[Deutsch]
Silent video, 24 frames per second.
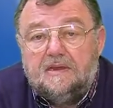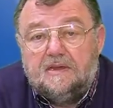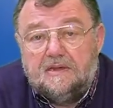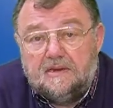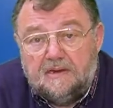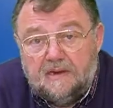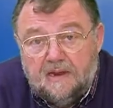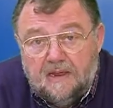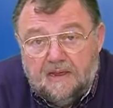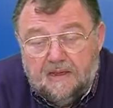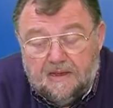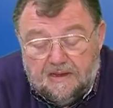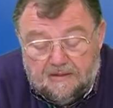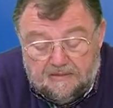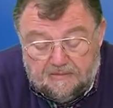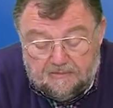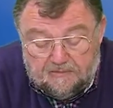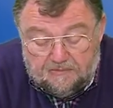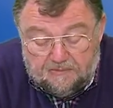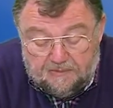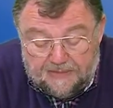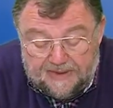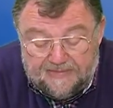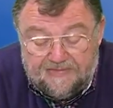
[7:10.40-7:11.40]
Dingen
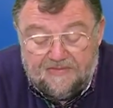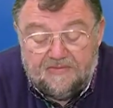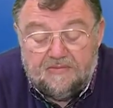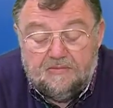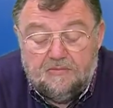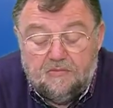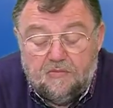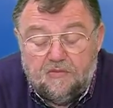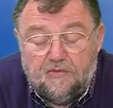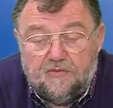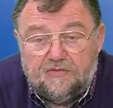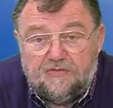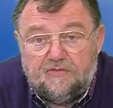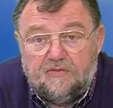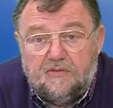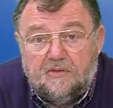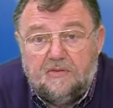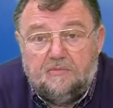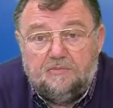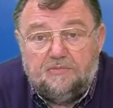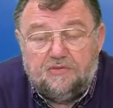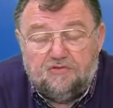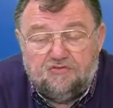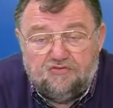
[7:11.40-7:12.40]
messen muss,
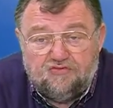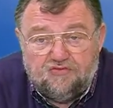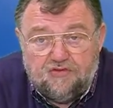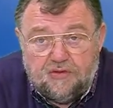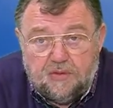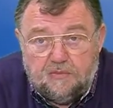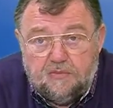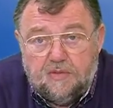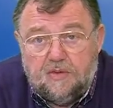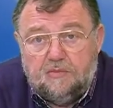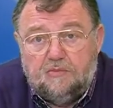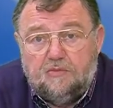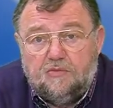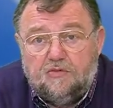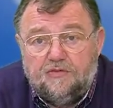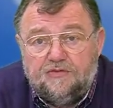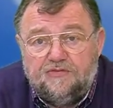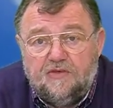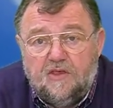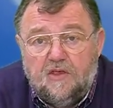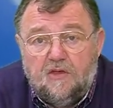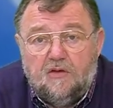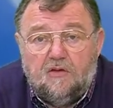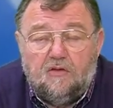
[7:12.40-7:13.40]
bestimmen
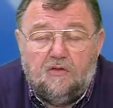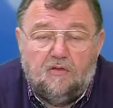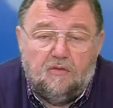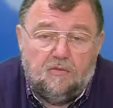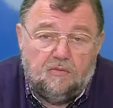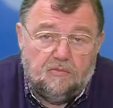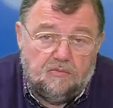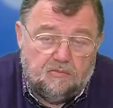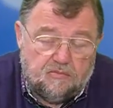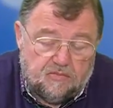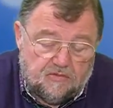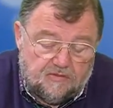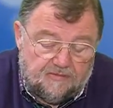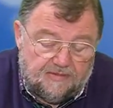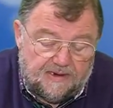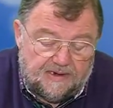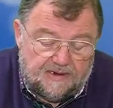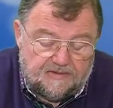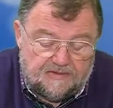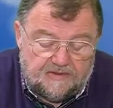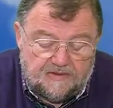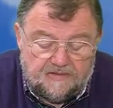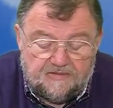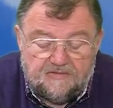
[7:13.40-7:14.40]
muss, um
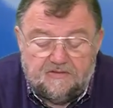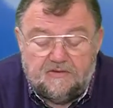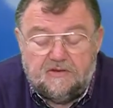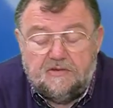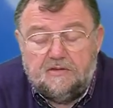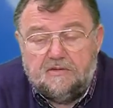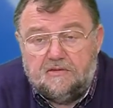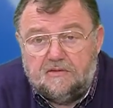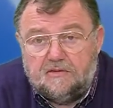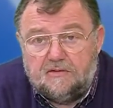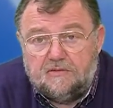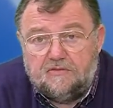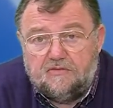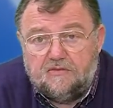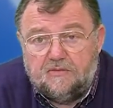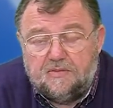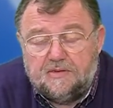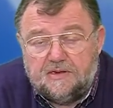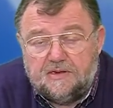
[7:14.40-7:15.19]
Qualitätssicherung zu